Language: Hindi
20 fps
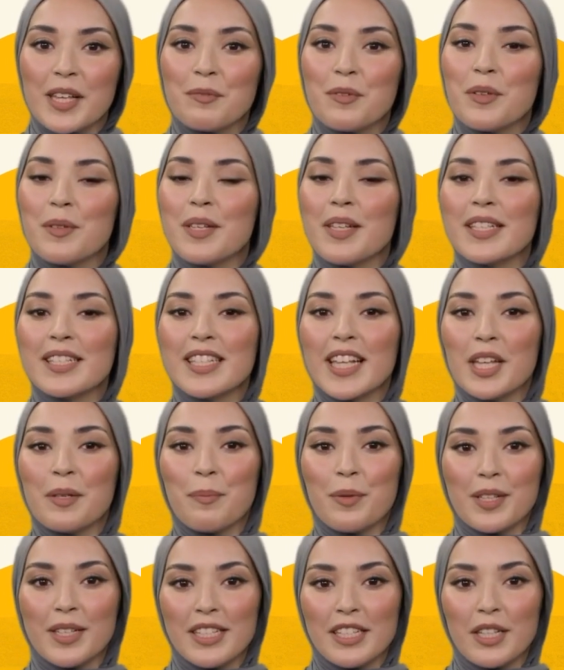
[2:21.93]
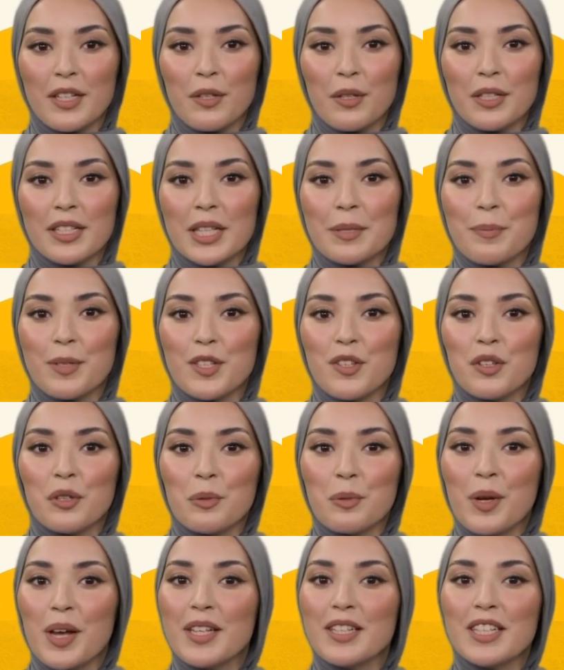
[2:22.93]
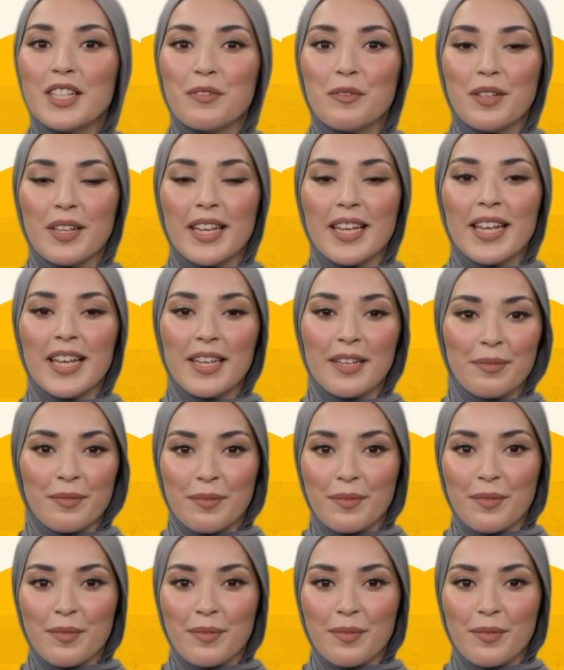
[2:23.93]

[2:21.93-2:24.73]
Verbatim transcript: आप अभी साइबर सिक्योरिटी में शुरुआत कर रहे हैं